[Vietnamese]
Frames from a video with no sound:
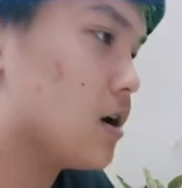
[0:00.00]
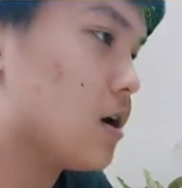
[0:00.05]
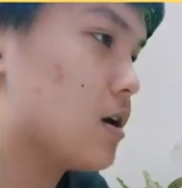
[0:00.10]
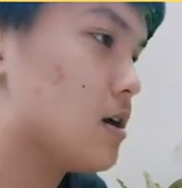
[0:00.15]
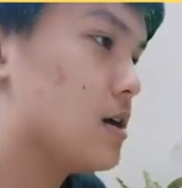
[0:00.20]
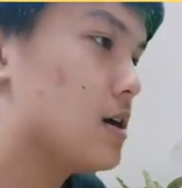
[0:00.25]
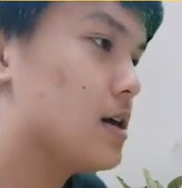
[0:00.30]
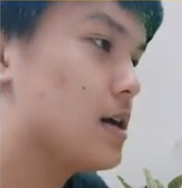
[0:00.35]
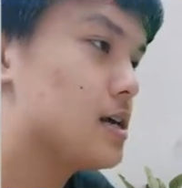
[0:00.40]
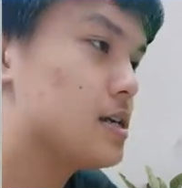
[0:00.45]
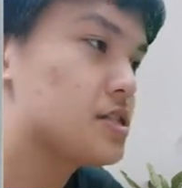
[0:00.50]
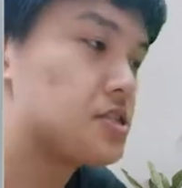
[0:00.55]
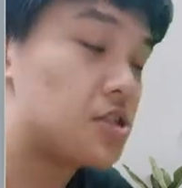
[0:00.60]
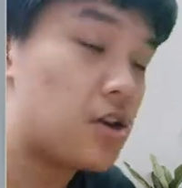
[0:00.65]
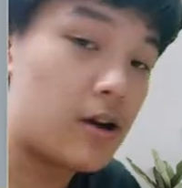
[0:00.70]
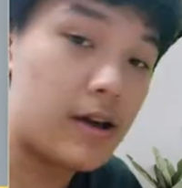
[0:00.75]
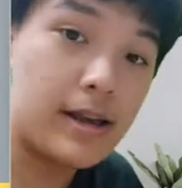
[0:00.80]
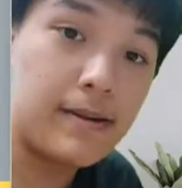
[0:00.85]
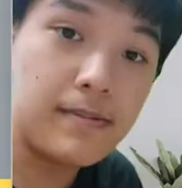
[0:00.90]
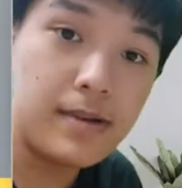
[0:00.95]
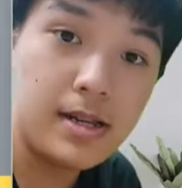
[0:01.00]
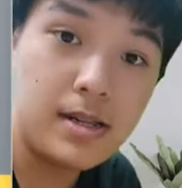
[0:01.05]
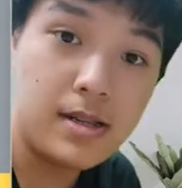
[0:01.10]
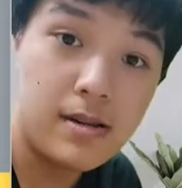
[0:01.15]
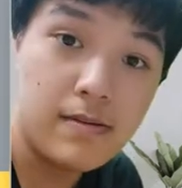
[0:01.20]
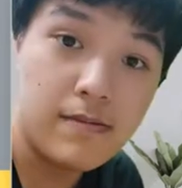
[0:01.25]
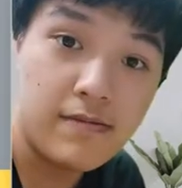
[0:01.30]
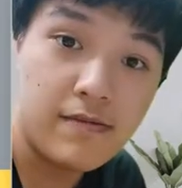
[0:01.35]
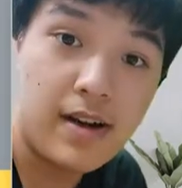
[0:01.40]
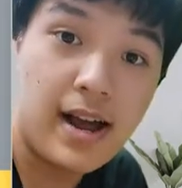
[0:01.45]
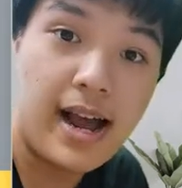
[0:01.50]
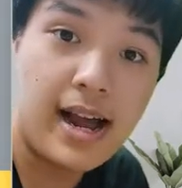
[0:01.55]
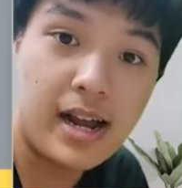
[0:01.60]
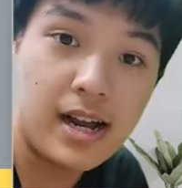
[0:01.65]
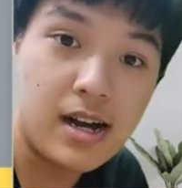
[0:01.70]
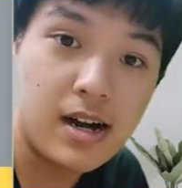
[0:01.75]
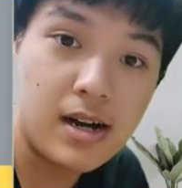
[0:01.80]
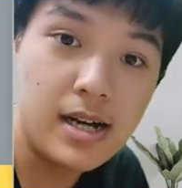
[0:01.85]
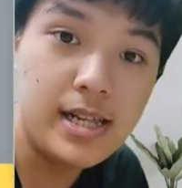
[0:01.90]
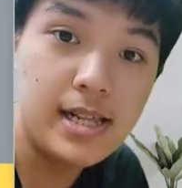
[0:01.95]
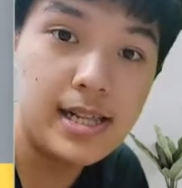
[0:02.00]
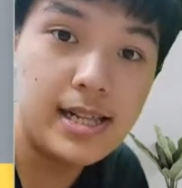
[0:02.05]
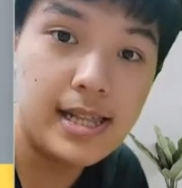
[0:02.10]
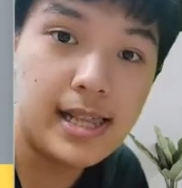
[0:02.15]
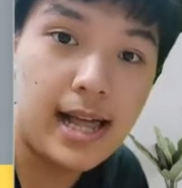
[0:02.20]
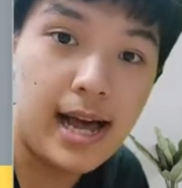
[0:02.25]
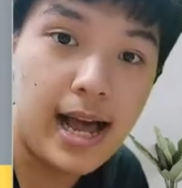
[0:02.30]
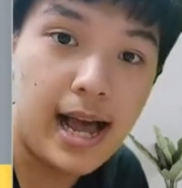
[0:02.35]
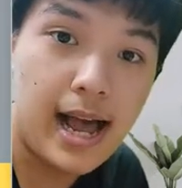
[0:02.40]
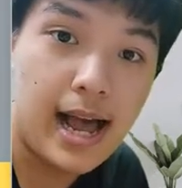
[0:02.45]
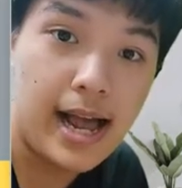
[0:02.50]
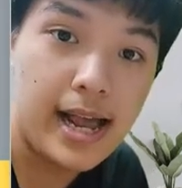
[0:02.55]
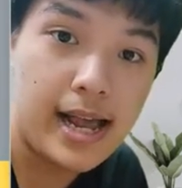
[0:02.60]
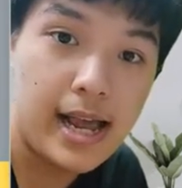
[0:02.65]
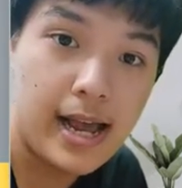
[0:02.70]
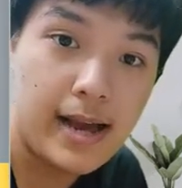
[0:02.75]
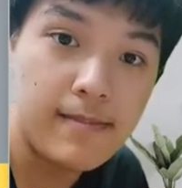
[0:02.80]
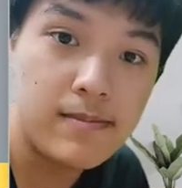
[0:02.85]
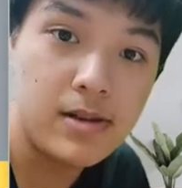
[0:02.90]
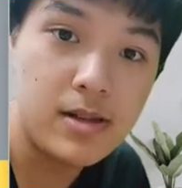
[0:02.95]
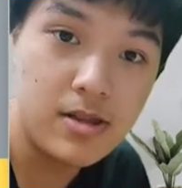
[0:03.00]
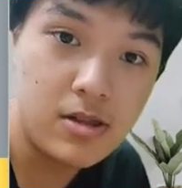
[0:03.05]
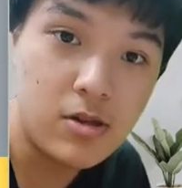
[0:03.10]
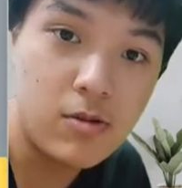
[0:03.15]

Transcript: rồi cho fx và gx là hai hàm